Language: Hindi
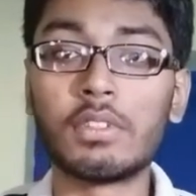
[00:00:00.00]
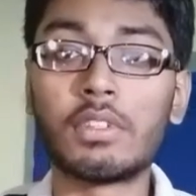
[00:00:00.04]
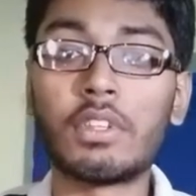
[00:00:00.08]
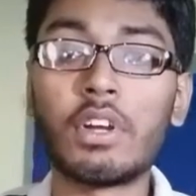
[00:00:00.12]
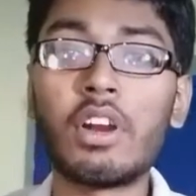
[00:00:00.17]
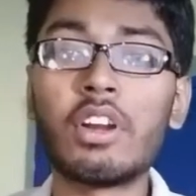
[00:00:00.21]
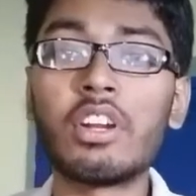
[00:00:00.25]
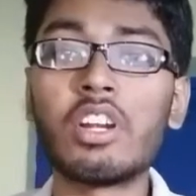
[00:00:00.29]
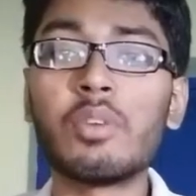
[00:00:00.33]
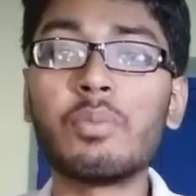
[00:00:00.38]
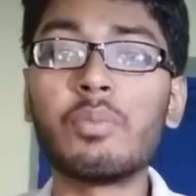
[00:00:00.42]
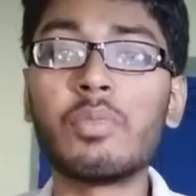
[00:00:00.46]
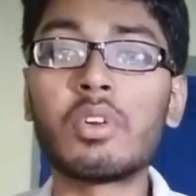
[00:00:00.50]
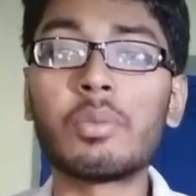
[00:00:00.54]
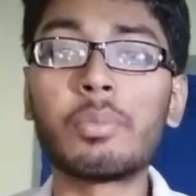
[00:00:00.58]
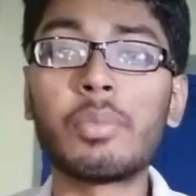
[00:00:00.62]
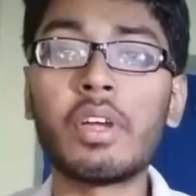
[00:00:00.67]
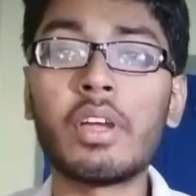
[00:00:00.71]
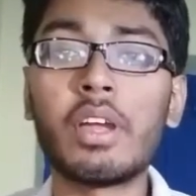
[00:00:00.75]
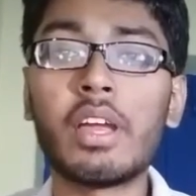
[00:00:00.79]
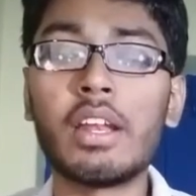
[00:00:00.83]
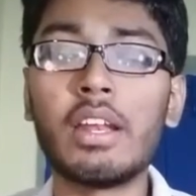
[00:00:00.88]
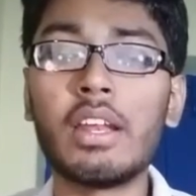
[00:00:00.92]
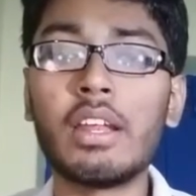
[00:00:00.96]
थर्ड नंबर
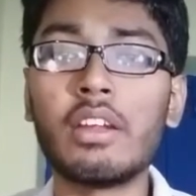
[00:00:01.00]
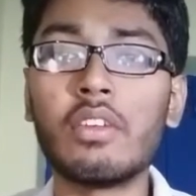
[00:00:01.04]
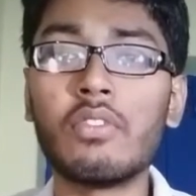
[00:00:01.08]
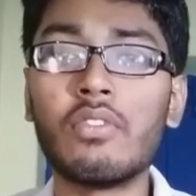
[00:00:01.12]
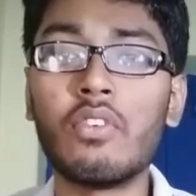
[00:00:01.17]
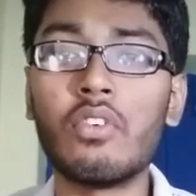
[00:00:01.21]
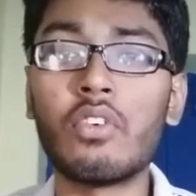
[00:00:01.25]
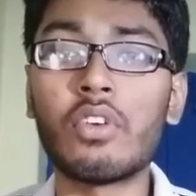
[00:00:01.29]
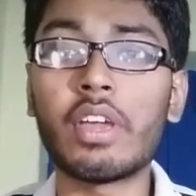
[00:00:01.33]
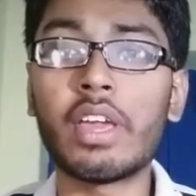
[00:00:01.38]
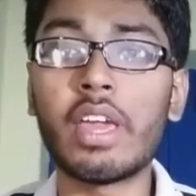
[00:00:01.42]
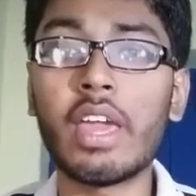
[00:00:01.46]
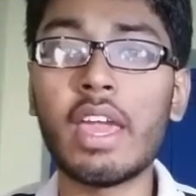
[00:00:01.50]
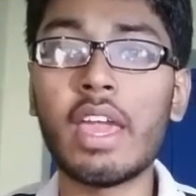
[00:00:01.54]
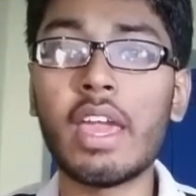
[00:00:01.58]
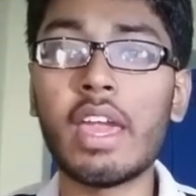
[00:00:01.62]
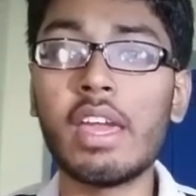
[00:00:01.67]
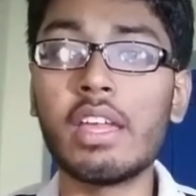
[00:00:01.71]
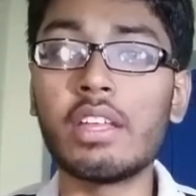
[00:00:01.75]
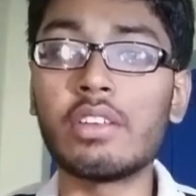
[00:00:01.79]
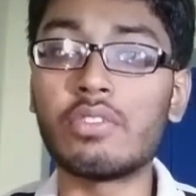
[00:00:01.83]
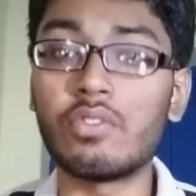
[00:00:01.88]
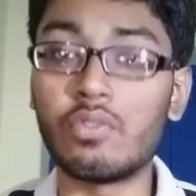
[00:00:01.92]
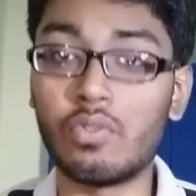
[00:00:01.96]
पर है लेनोवो के
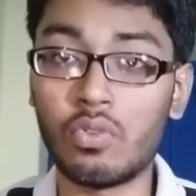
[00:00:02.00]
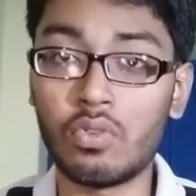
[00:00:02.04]
एट